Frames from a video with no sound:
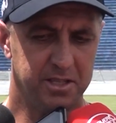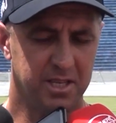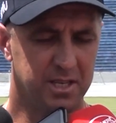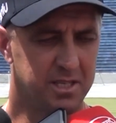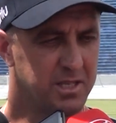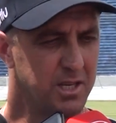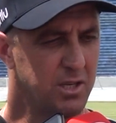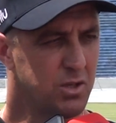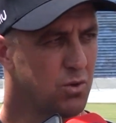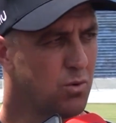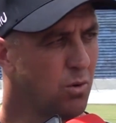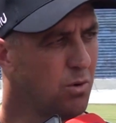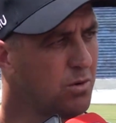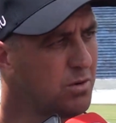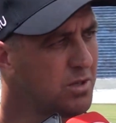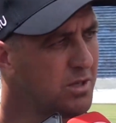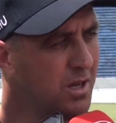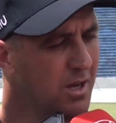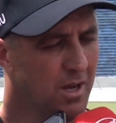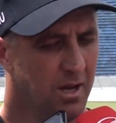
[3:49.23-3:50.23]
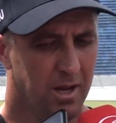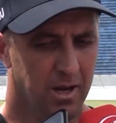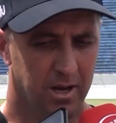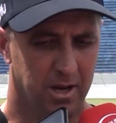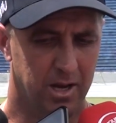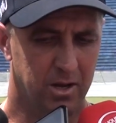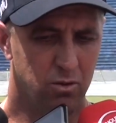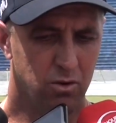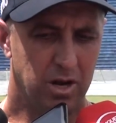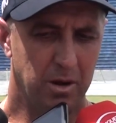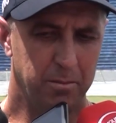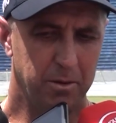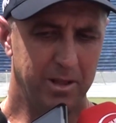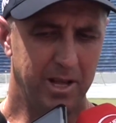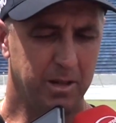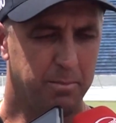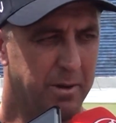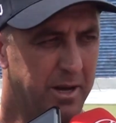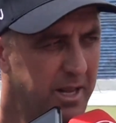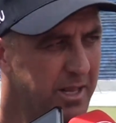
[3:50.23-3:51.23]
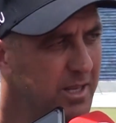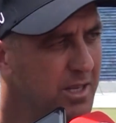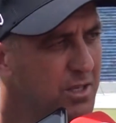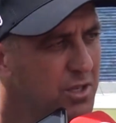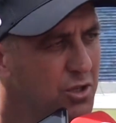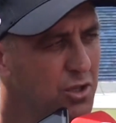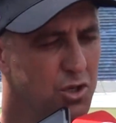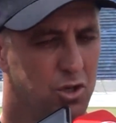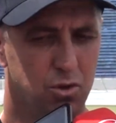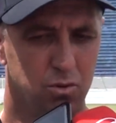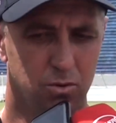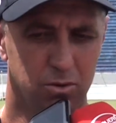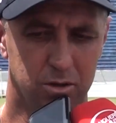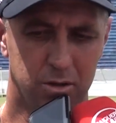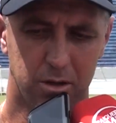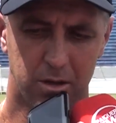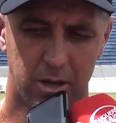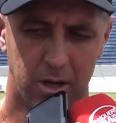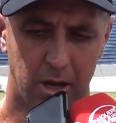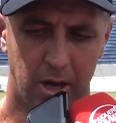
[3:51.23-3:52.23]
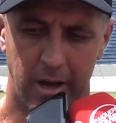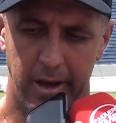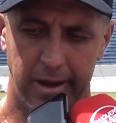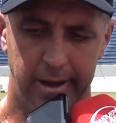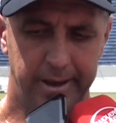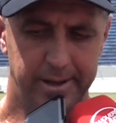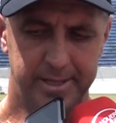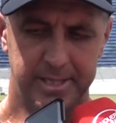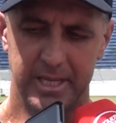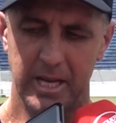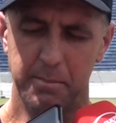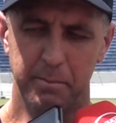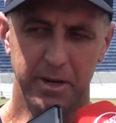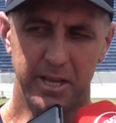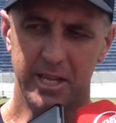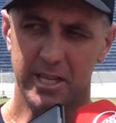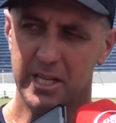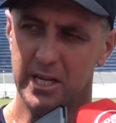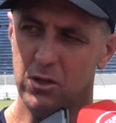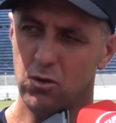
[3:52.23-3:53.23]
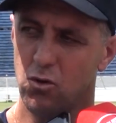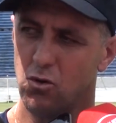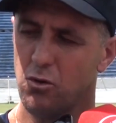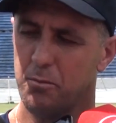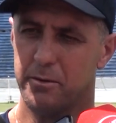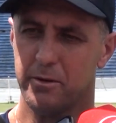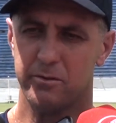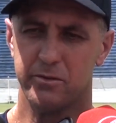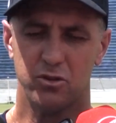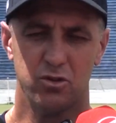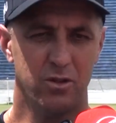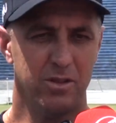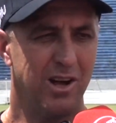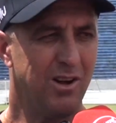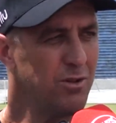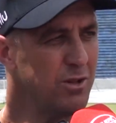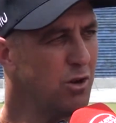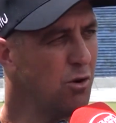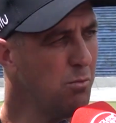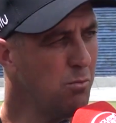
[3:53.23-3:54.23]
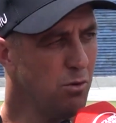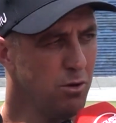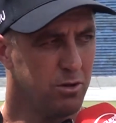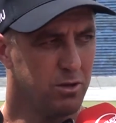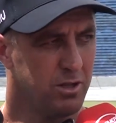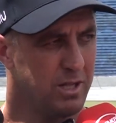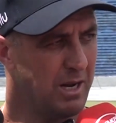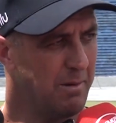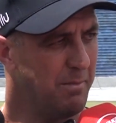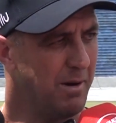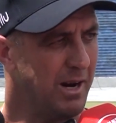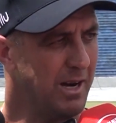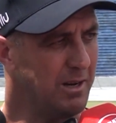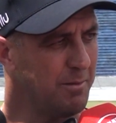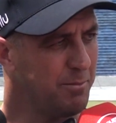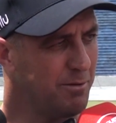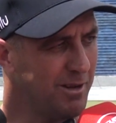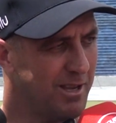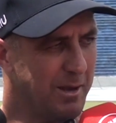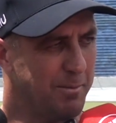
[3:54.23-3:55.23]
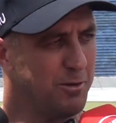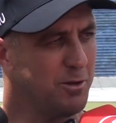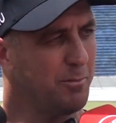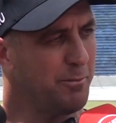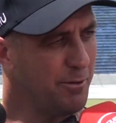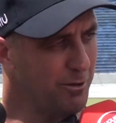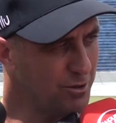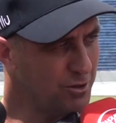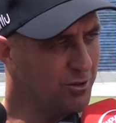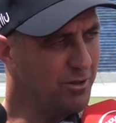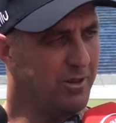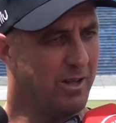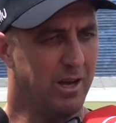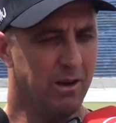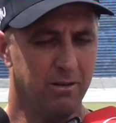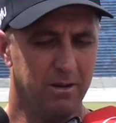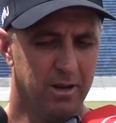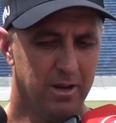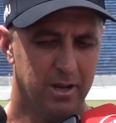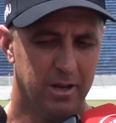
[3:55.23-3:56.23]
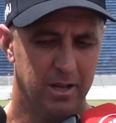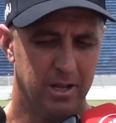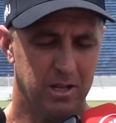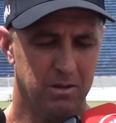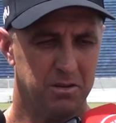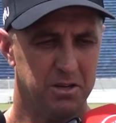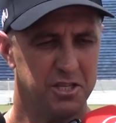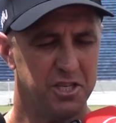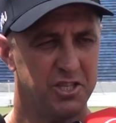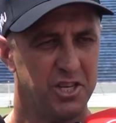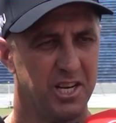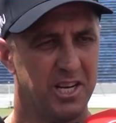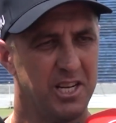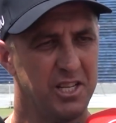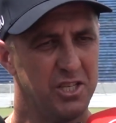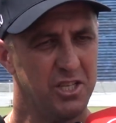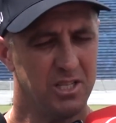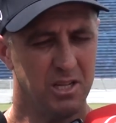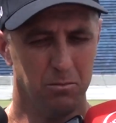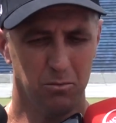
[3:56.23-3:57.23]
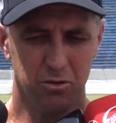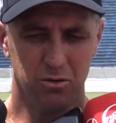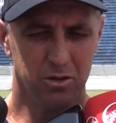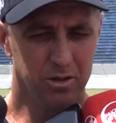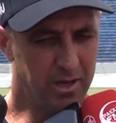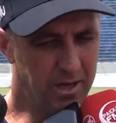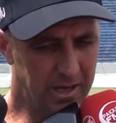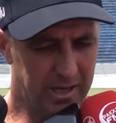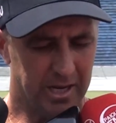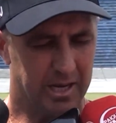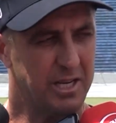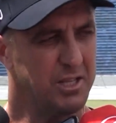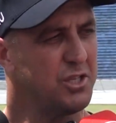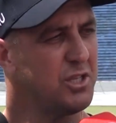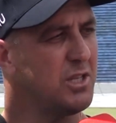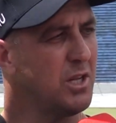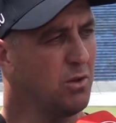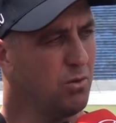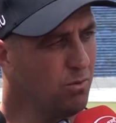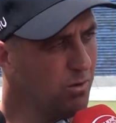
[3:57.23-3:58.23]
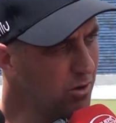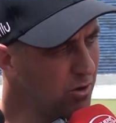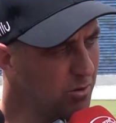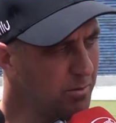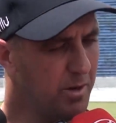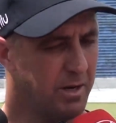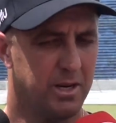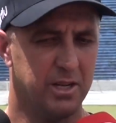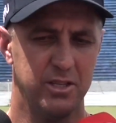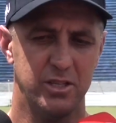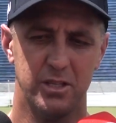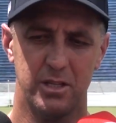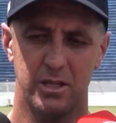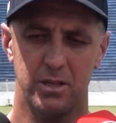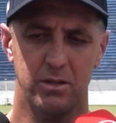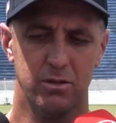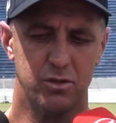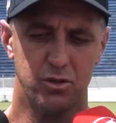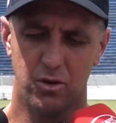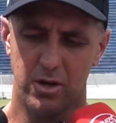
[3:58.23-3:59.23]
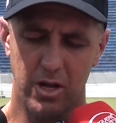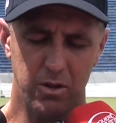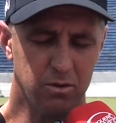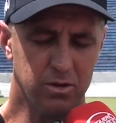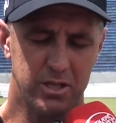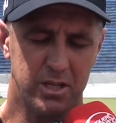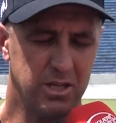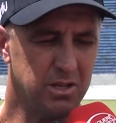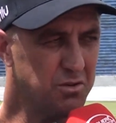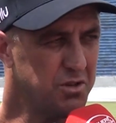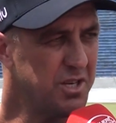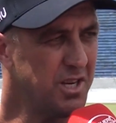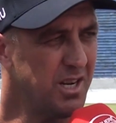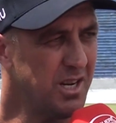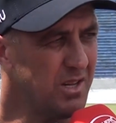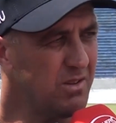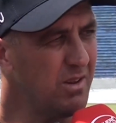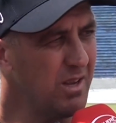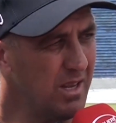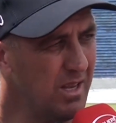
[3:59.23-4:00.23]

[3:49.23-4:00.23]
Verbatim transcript: 16 gols é, no Campeonato Paranaense de Júnior. É, sempre que treinou com o profissional, deu muito trabalho para a equipe do profissional. Então a gente acredita muito nele, acredita no Wilber, acredita nos jogadores que estão chegando